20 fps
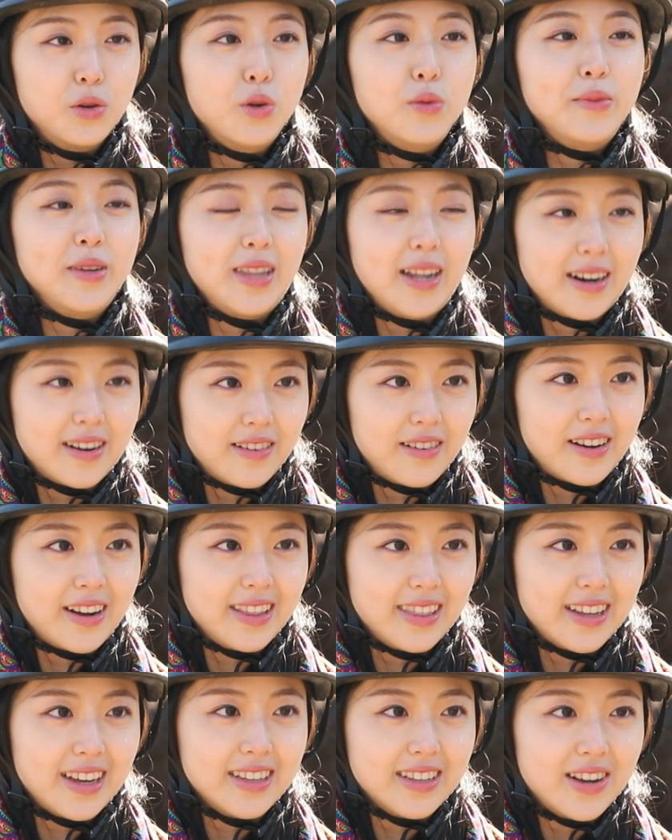도움이 될 것
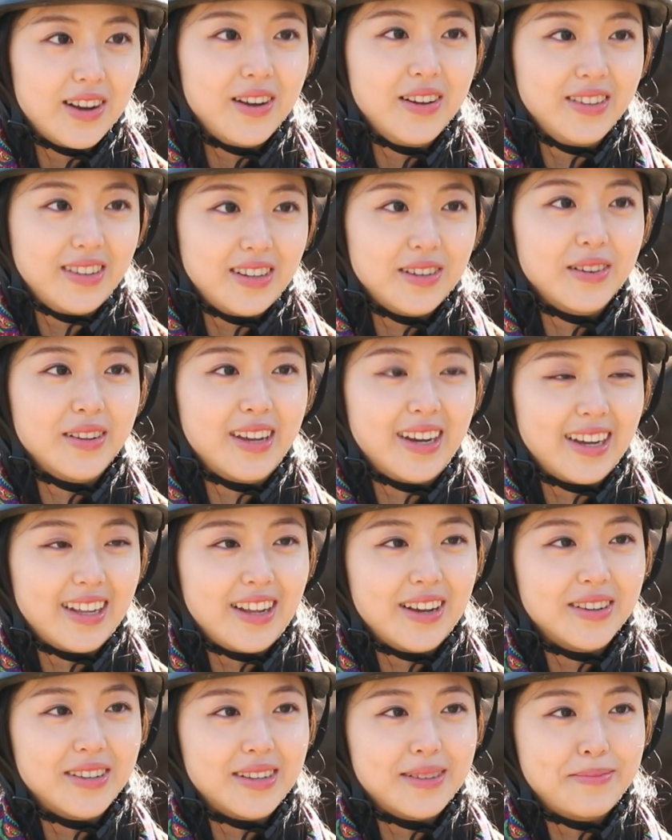같아서 지원하게
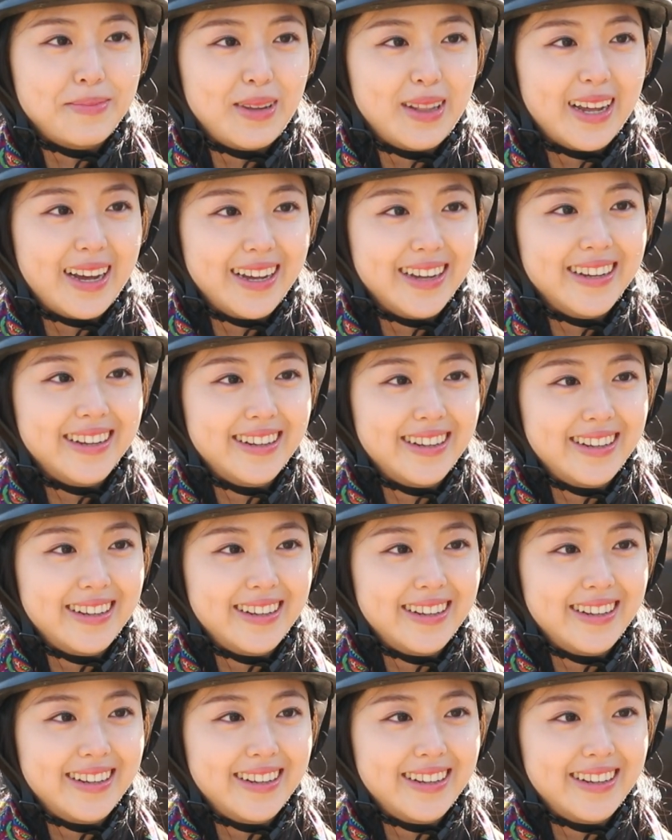되었습니다.